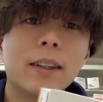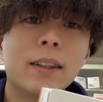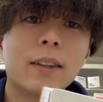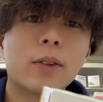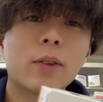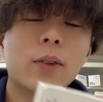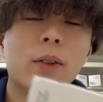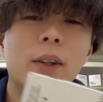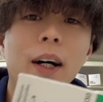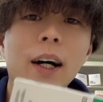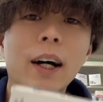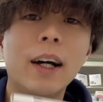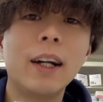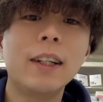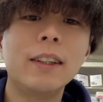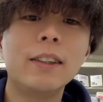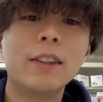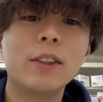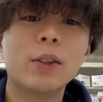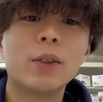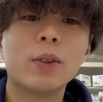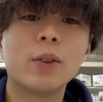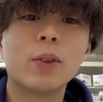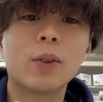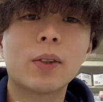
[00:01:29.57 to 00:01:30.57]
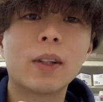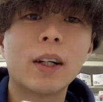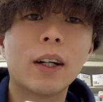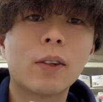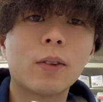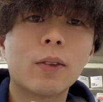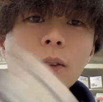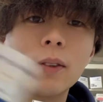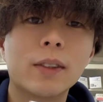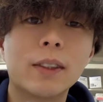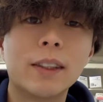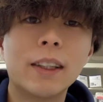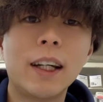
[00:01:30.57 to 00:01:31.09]
このアレジオンとか
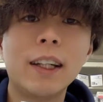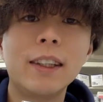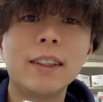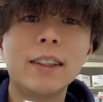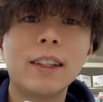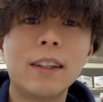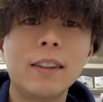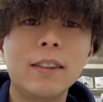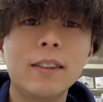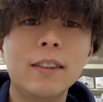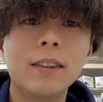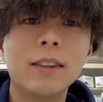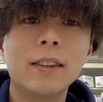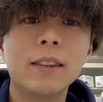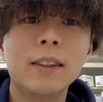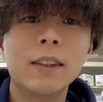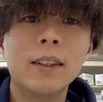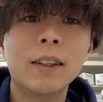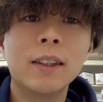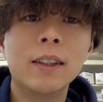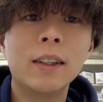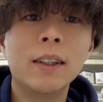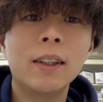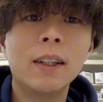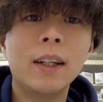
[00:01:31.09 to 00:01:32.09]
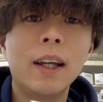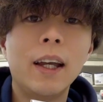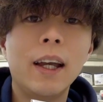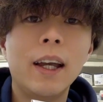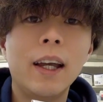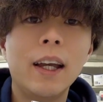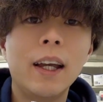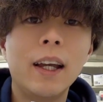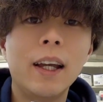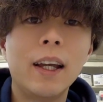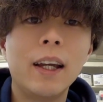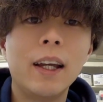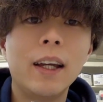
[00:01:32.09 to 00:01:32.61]
このザイザル、
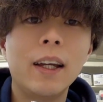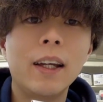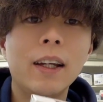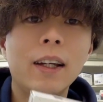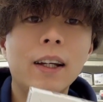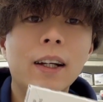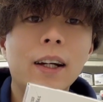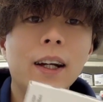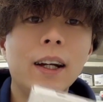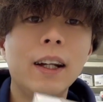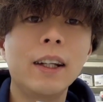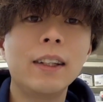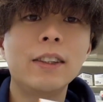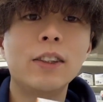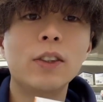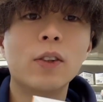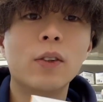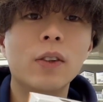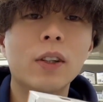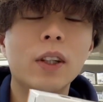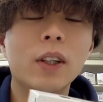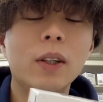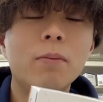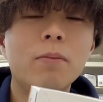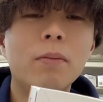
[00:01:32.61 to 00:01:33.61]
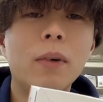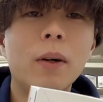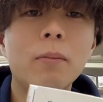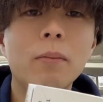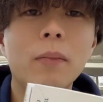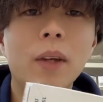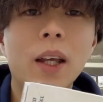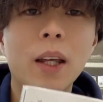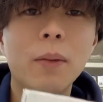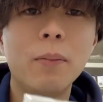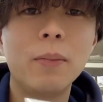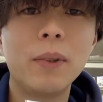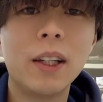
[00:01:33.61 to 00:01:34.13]
アレジオン一般
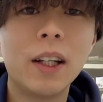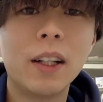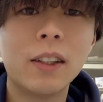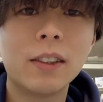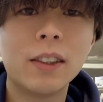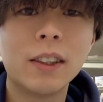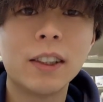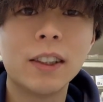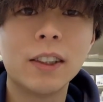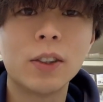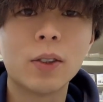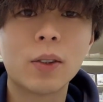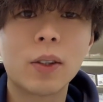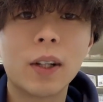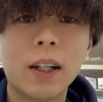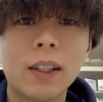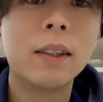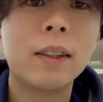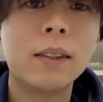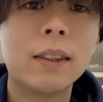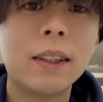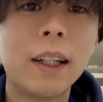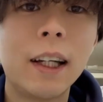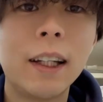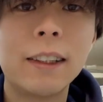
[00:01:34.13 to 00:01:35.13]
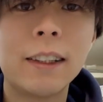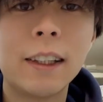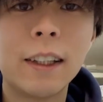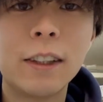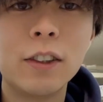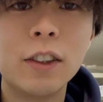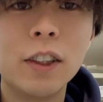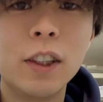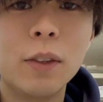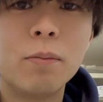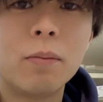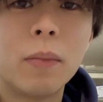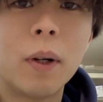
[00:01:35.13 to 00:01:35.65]
名エピナスチンとか
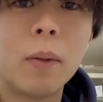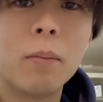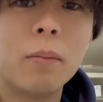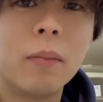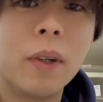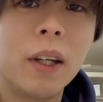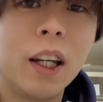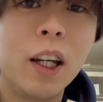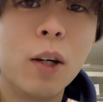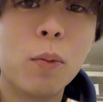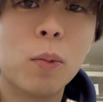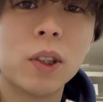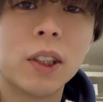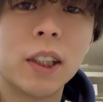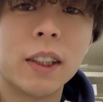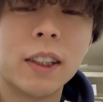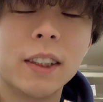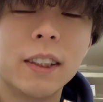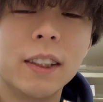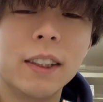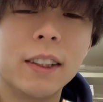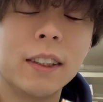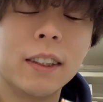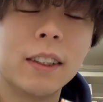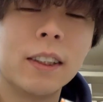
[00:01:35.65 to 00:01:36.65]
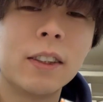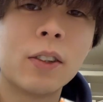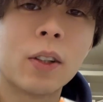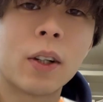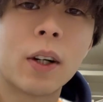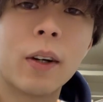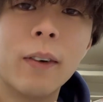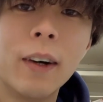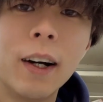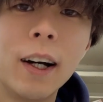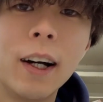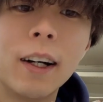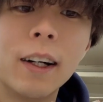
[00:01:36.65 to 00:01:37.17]
ザイザル一般名レボセチルジンと
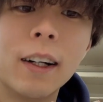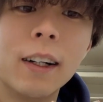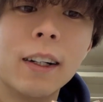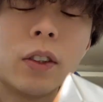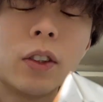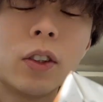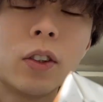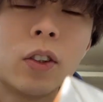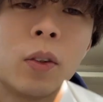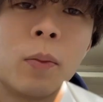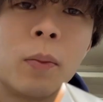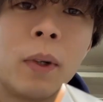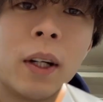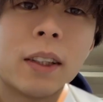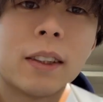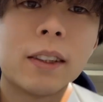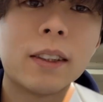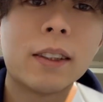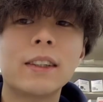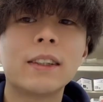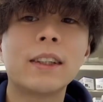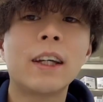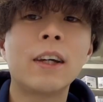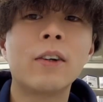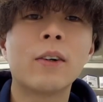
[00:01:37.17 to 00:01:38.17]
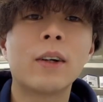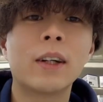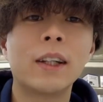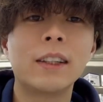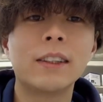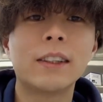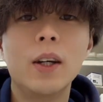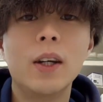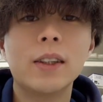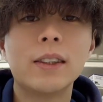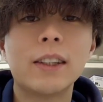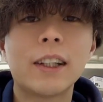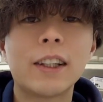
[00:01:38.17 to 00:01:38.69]
かはちょっと作用がね、
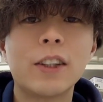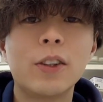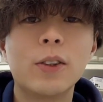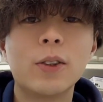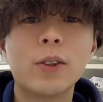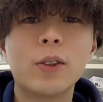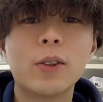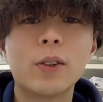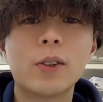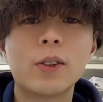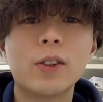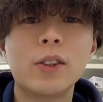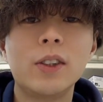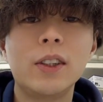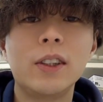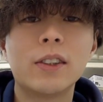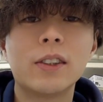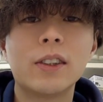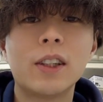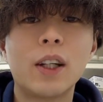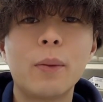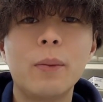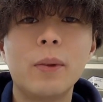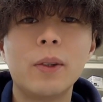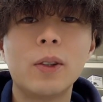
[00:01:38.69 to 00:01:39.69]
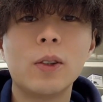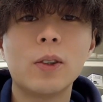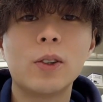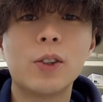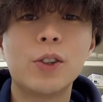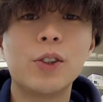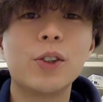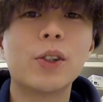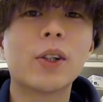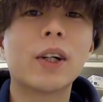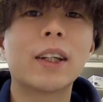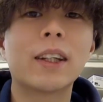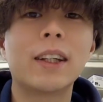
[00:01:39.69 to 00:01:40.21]
先ほどの薬に比べると
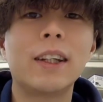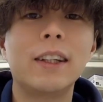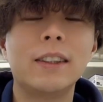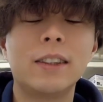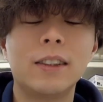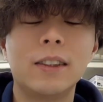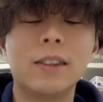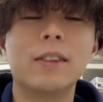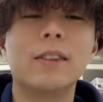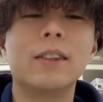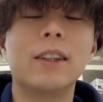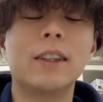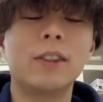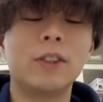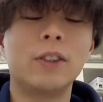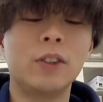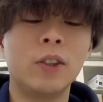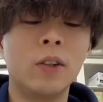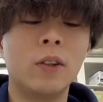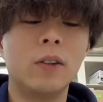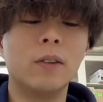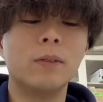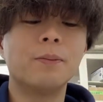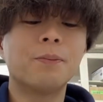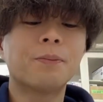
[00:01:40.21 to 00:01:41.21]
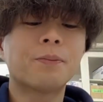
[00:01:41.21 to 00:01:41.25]
強かったりするんですよ。